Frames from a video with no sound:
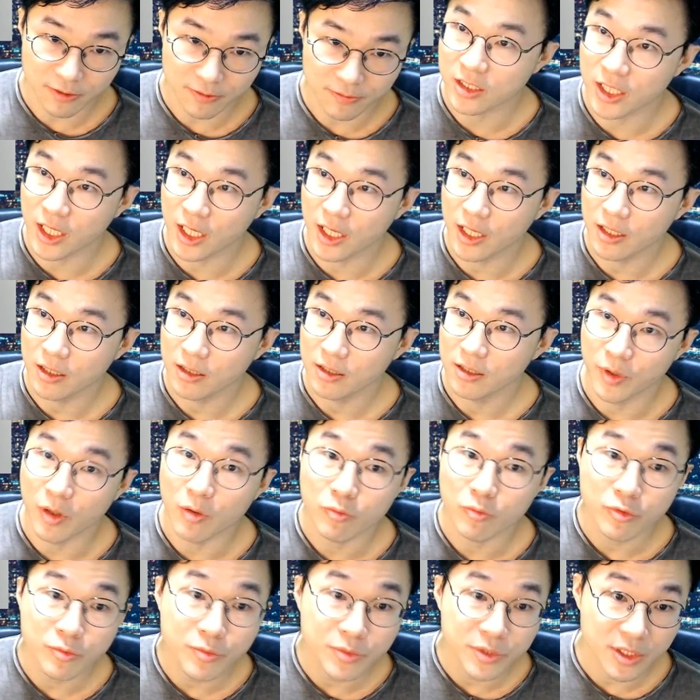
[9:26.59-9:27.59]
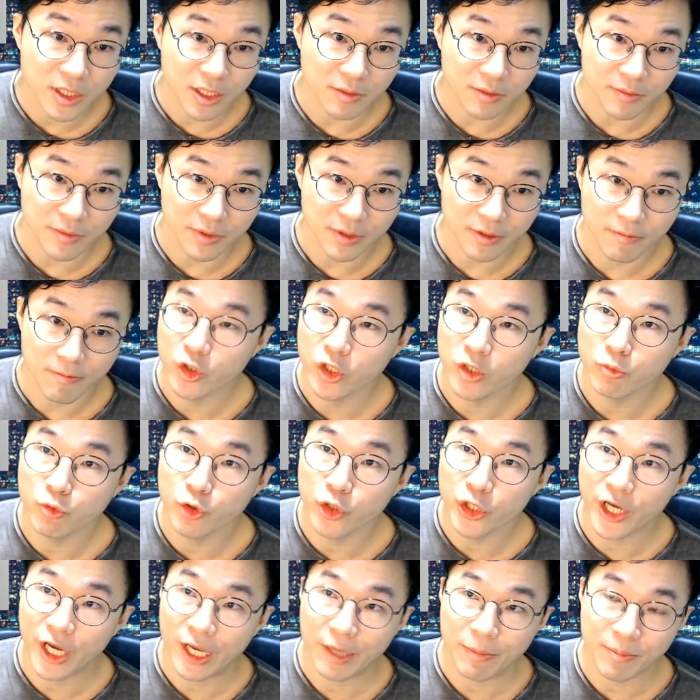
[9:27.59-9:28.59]
그게 명품 시장입니다.
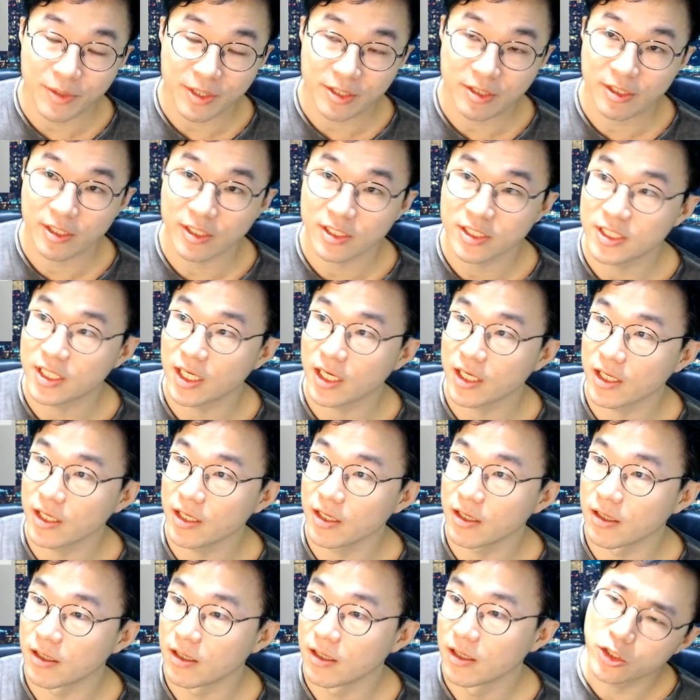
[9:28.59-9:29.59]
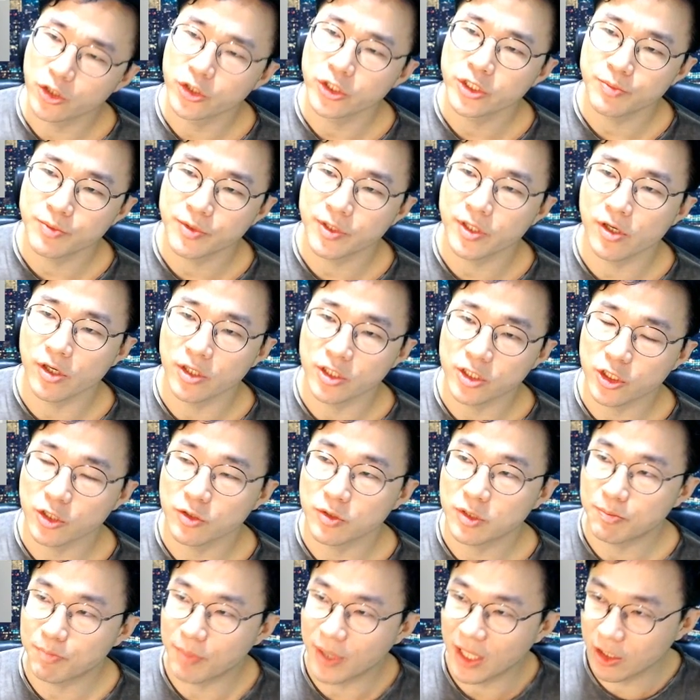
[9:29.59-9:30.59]
VVIP들의 시장이 2017년,
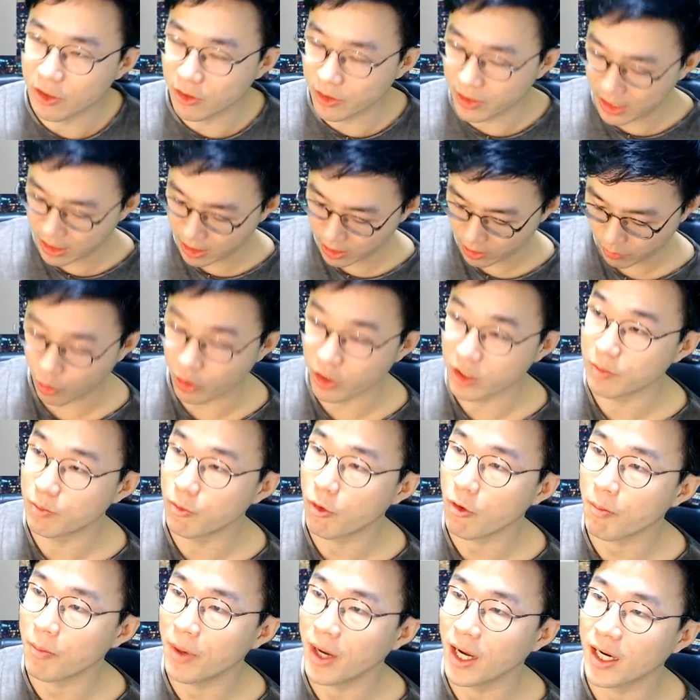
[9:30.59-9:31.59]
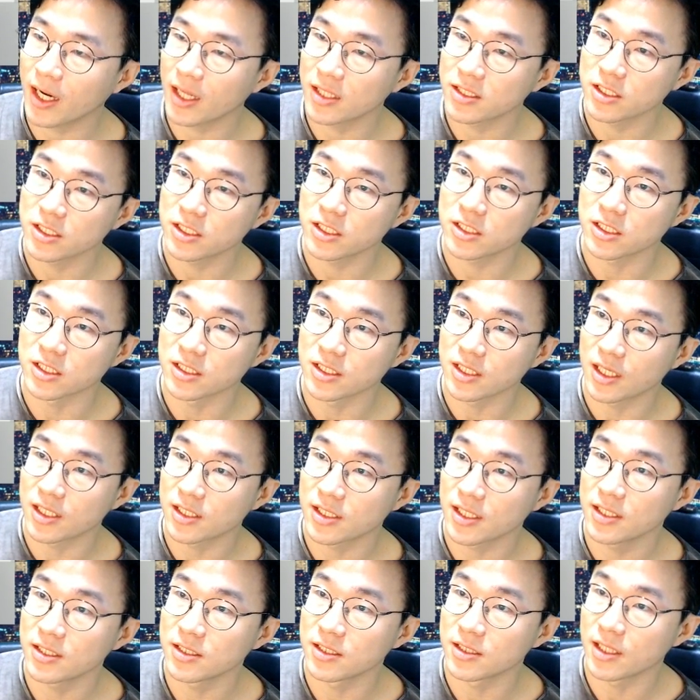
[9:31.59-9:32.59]
2018년에 거의 폭발하듯이
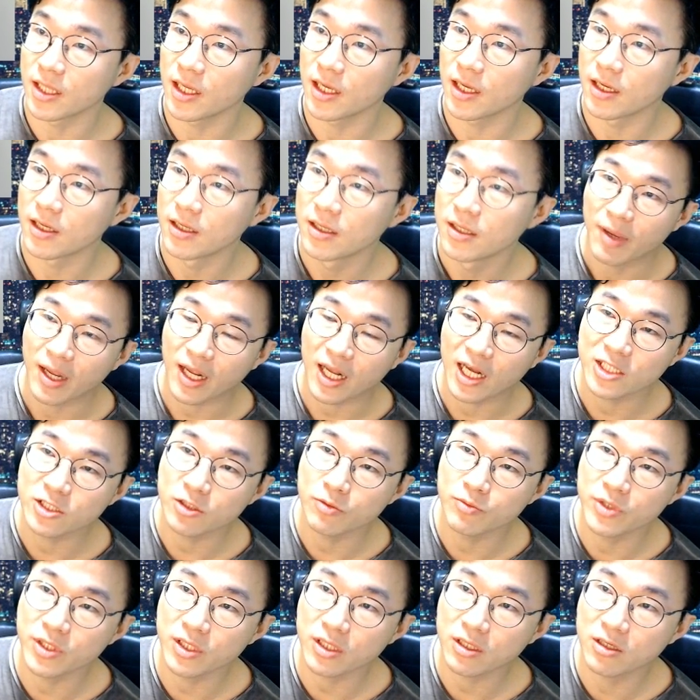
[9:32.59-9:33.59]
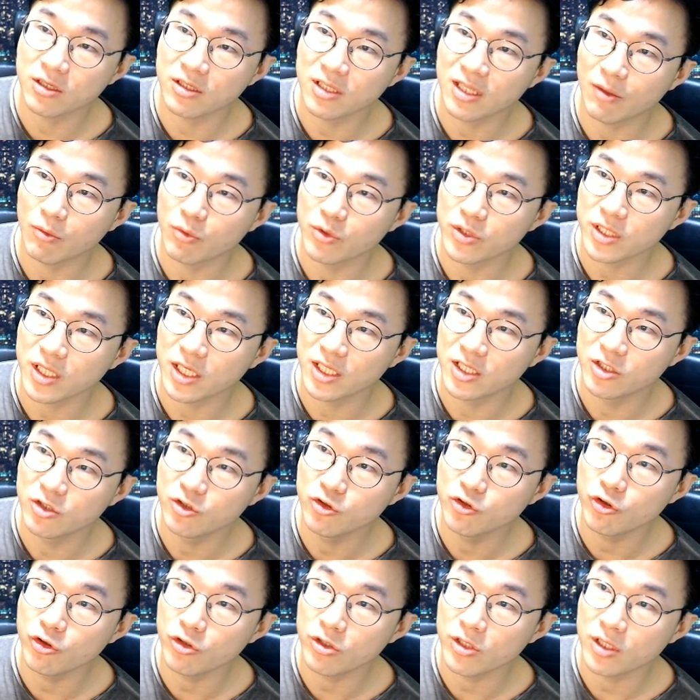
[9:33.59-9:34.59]
증가를 했는데 백화점들이 그러다 보니까
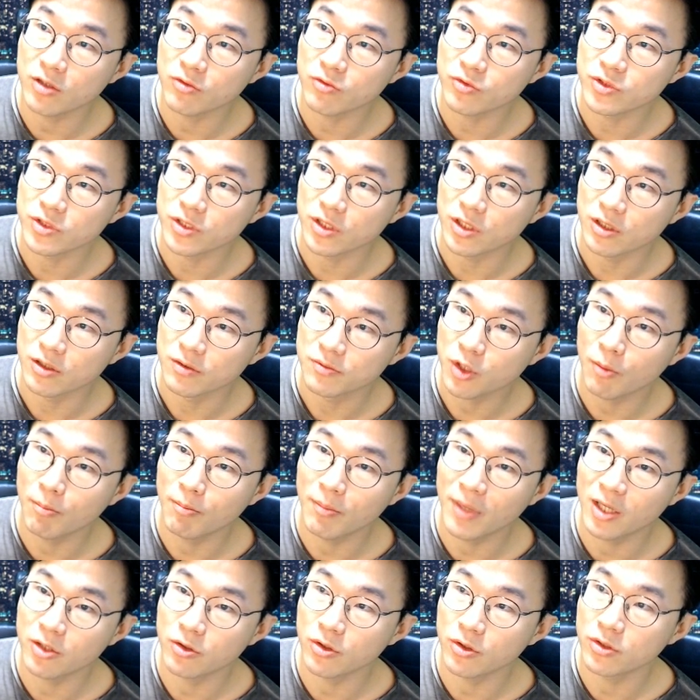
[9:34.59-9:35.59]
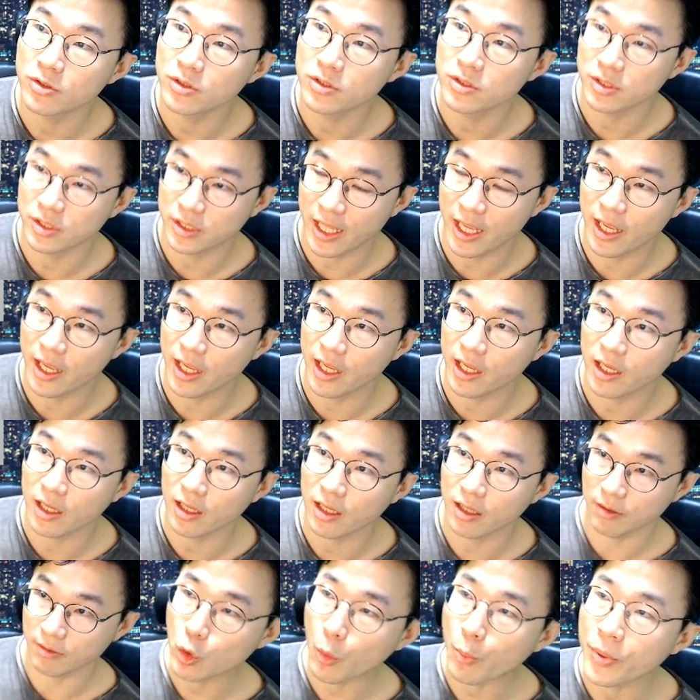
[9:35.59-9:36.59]
리뉴얼을 하고 있어요. 천만
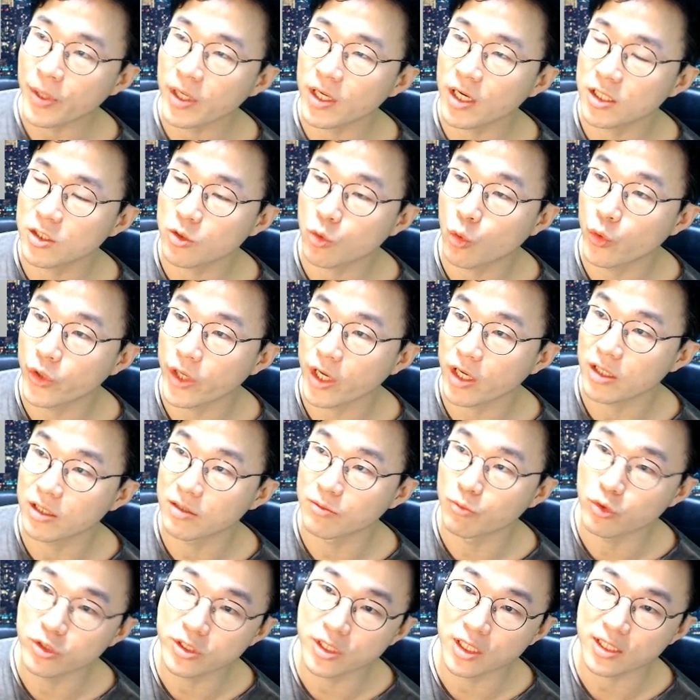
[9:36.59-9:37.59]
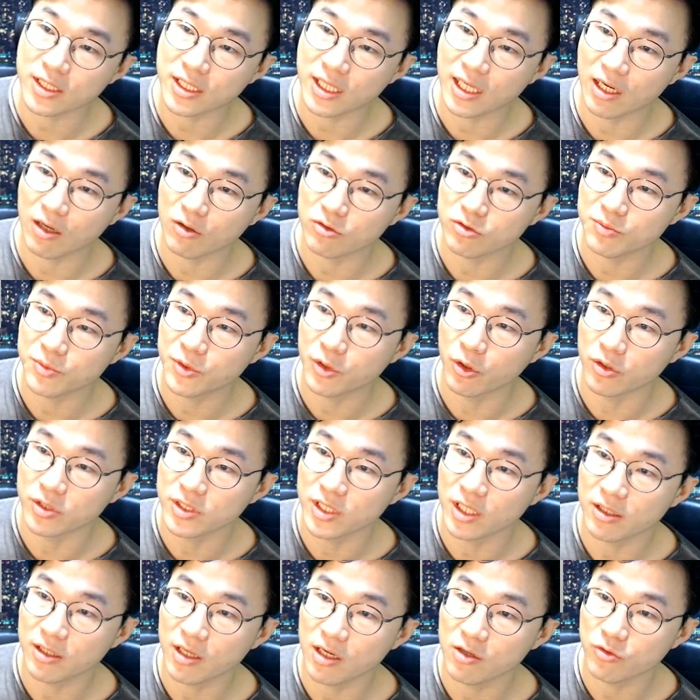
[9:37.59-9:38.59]
원대 쇼핑을 하는 고객을 모시겠다라고 좀
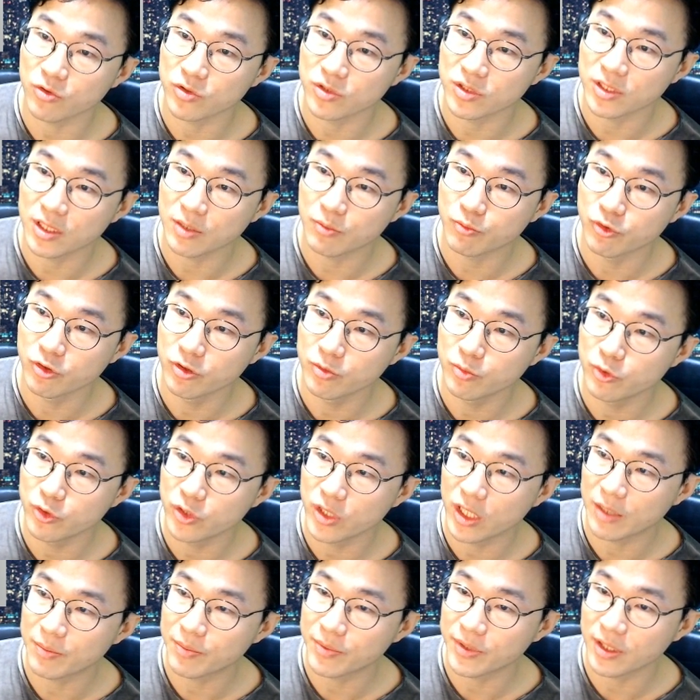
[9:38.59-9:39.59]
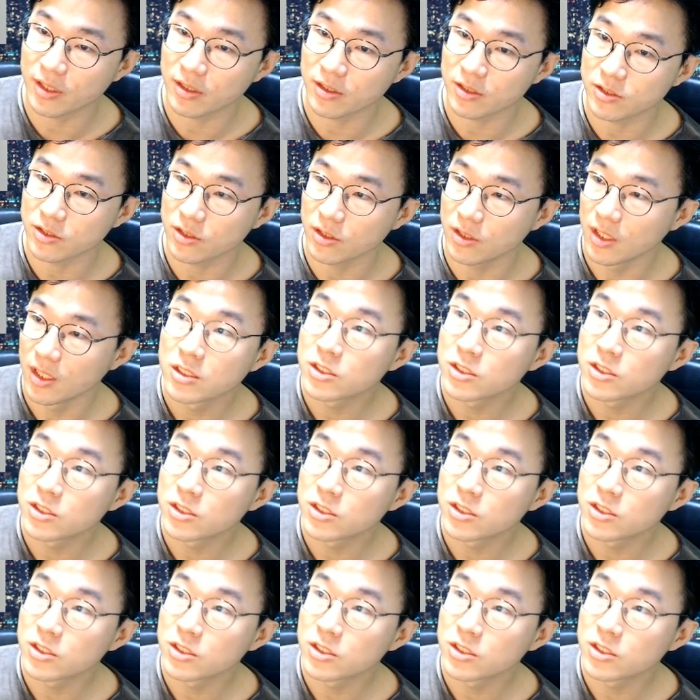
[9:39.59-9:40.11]
경쟁을 하고 있는데 VVIP라 그러죠.